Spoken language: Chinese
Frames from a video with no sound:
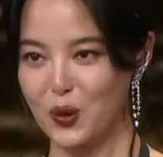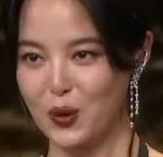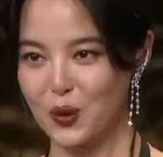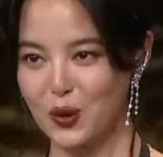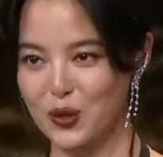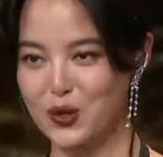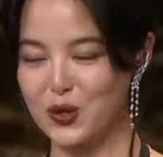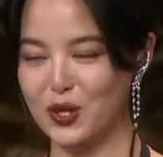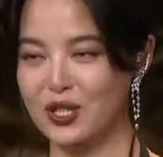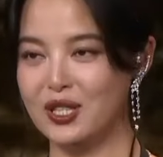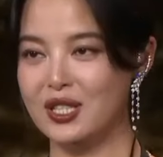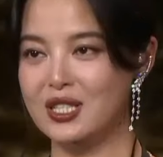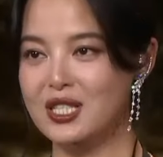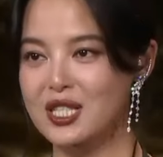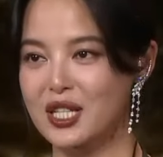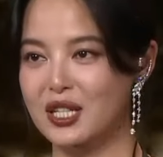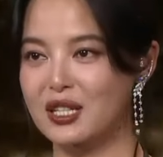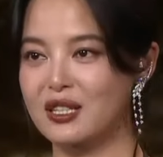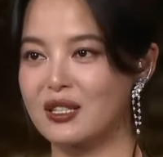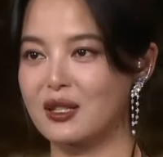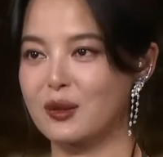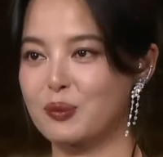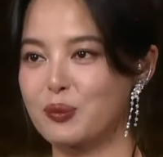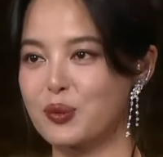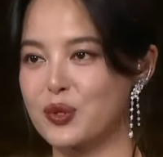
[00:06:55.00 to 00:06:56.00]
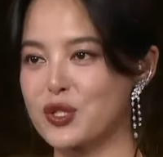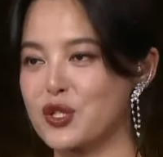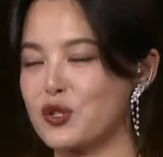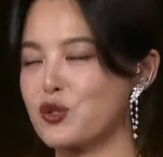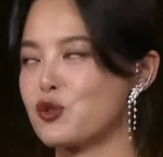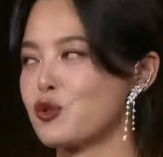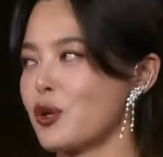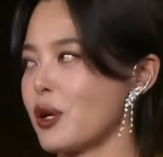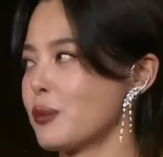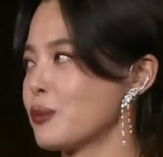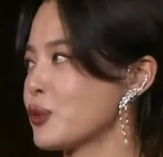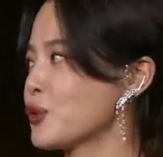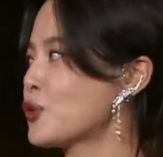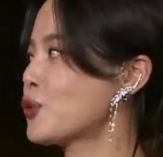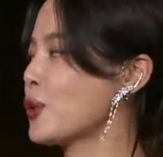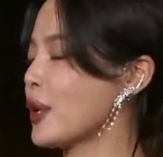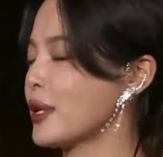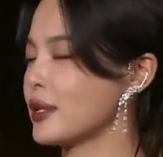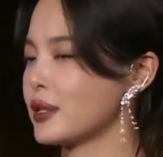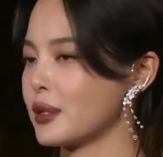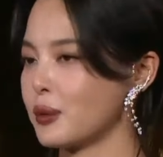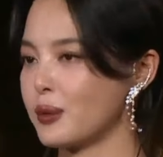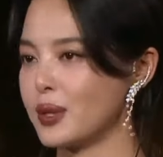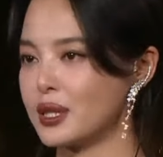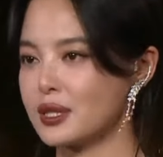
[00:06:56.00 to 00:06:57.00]
我觉得这个不是选不
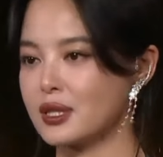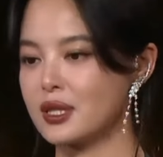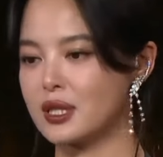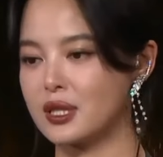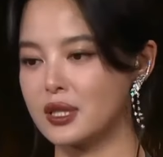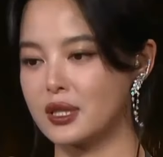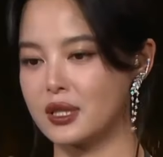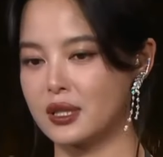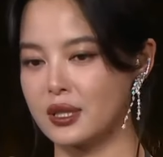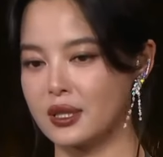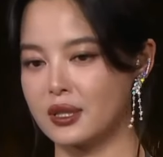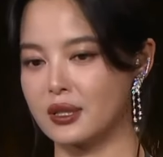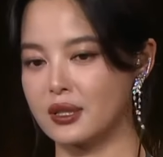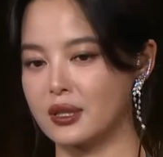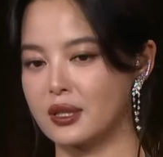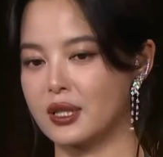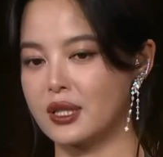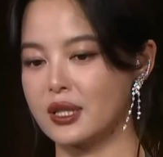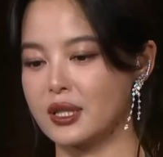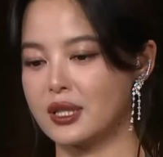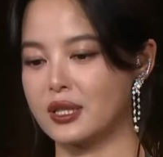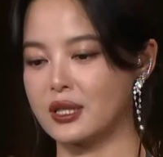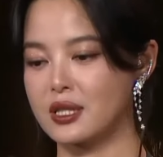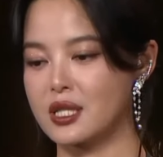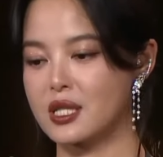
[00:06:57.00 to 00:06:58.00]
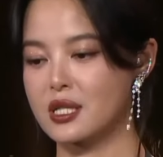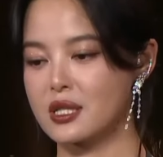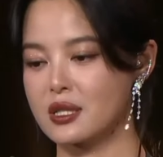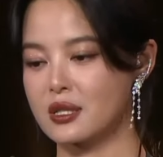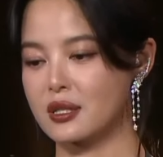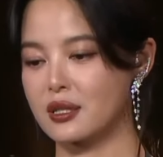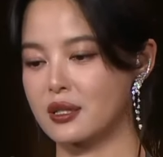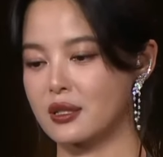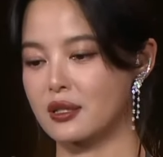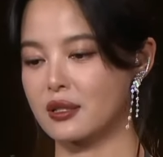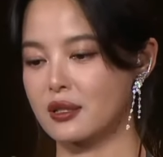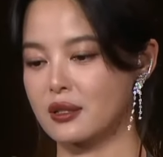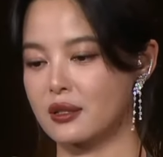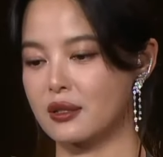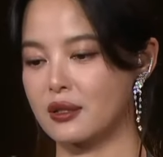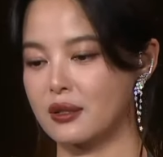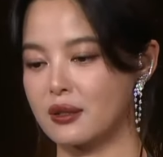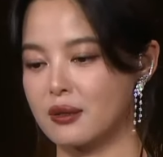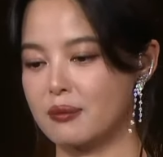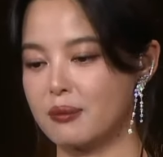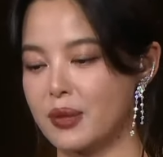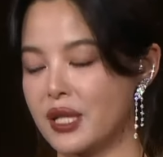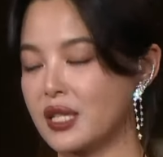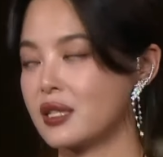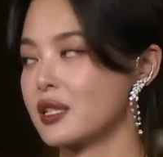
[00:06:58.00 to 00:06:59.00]
选的问题。李李是
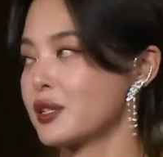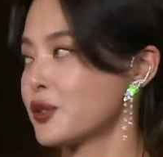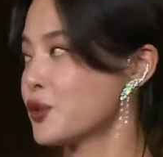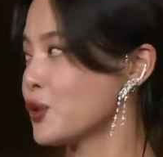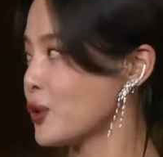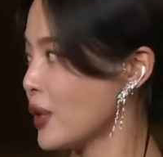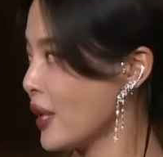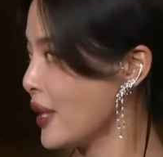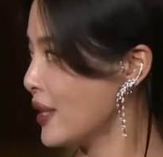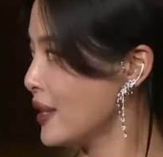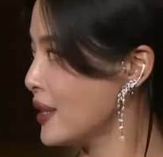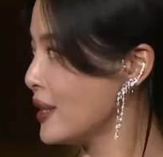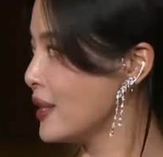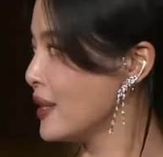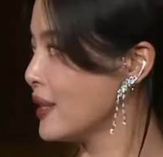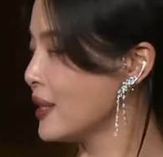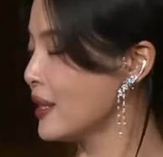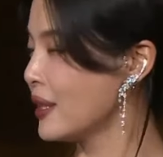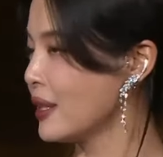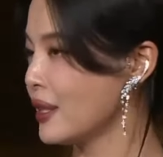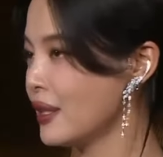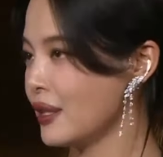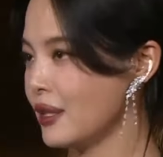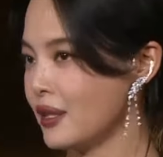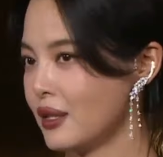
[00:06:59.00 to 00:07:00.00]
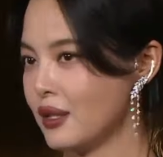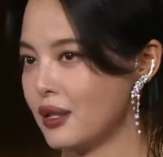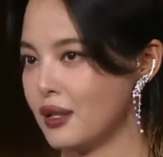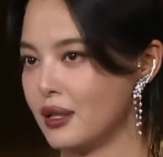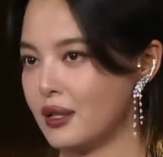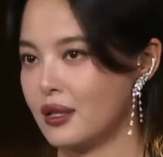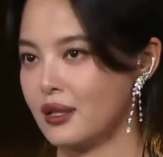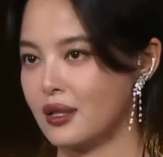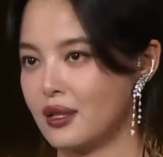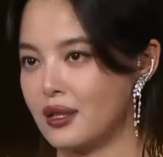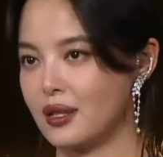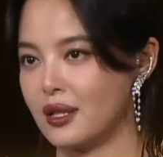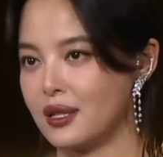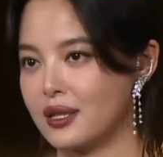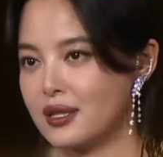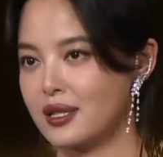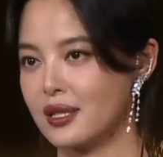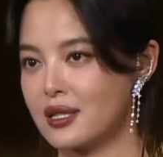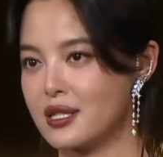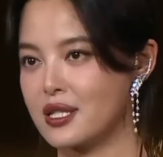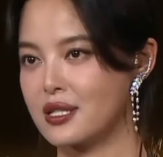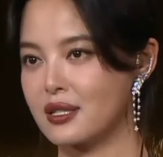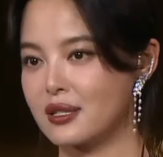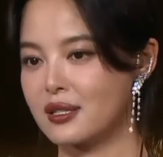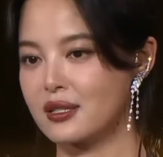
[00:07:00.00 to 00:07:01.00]
没得选，呃，A
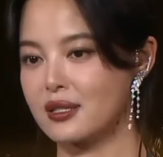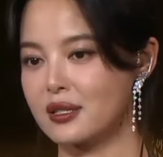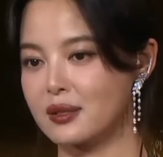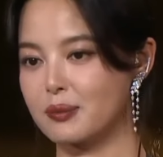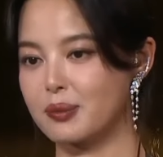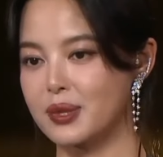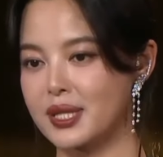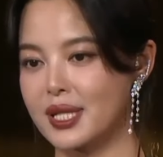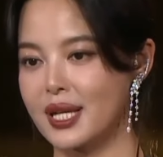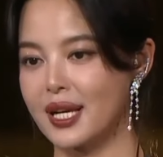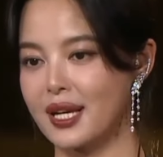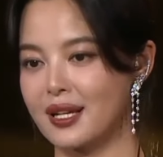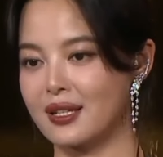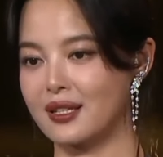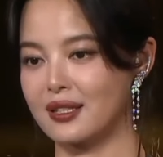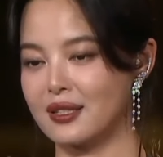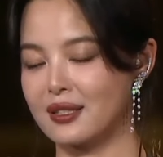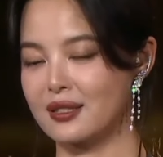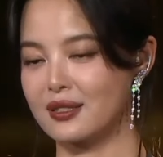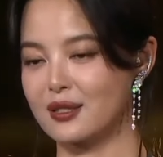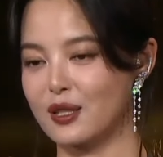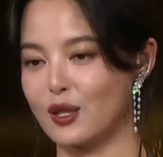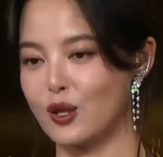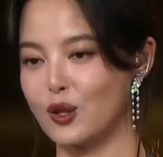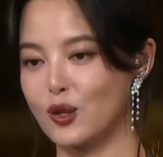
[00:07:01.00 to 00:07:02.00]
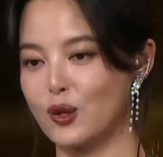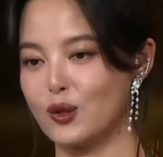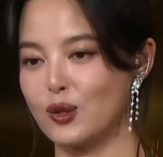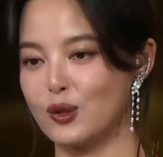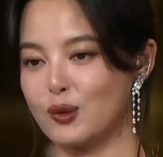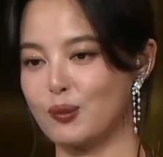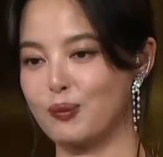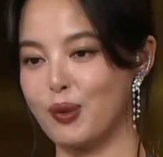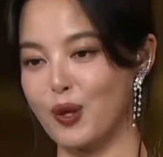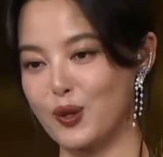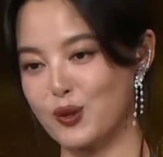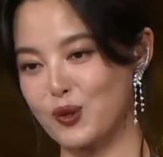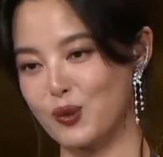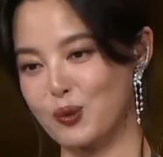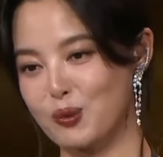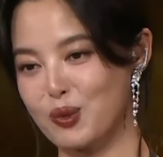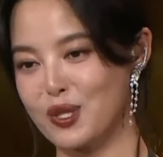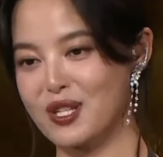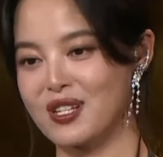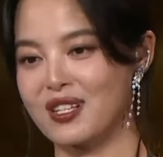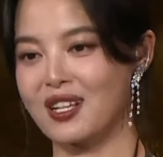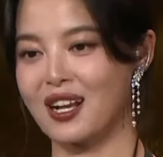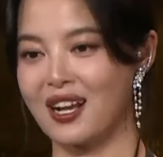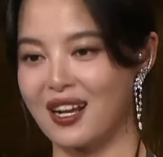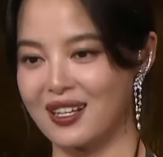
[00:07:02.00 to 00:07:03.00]
先生已经不在了，然后保总不
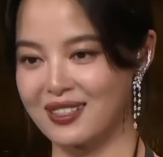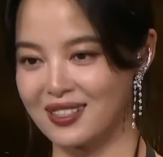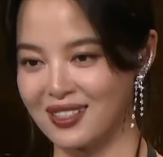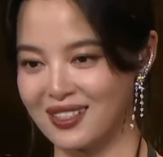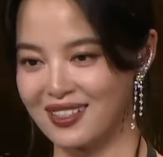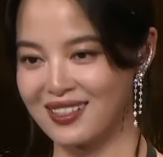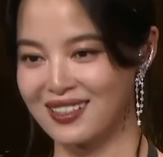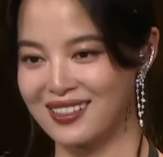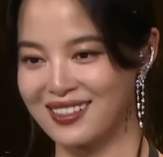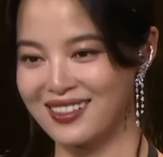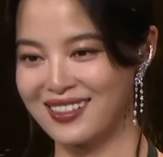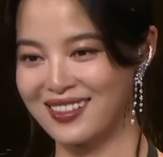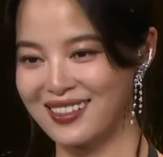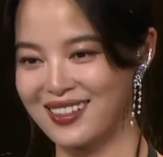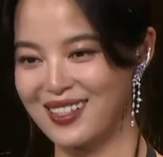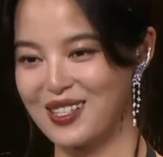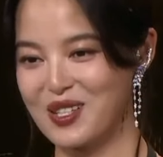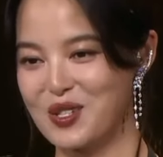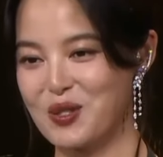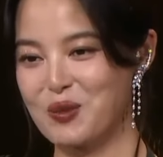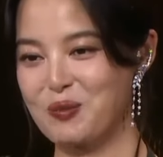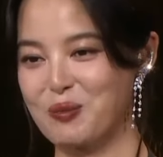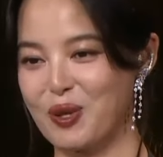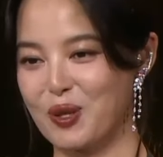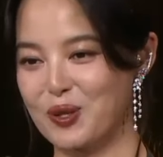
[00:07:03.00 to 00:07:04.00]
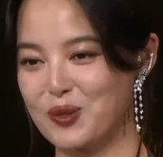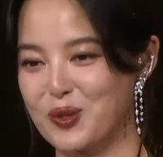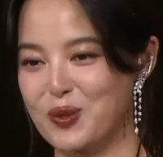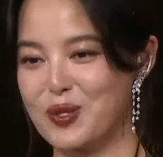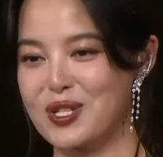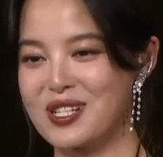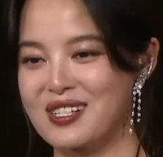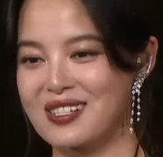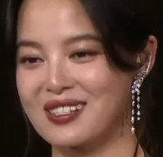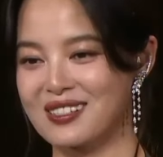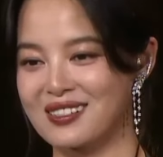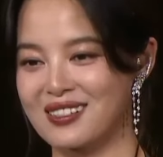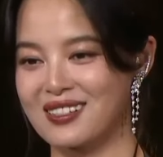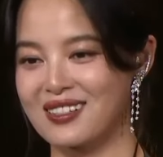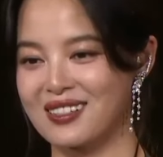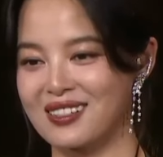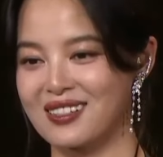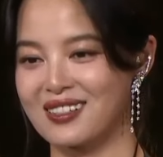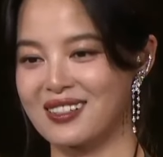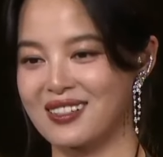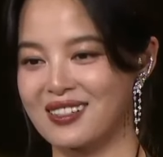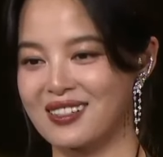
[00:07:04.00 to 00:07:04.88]
是他的，保总是